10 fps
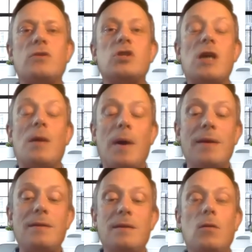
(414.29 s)

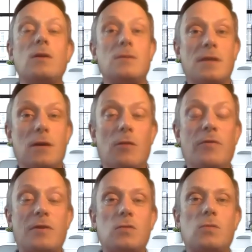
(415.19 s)
charmant die Leute aus ihrer
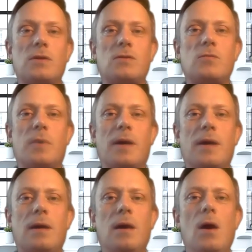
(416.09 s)
Komfortzone zu bringen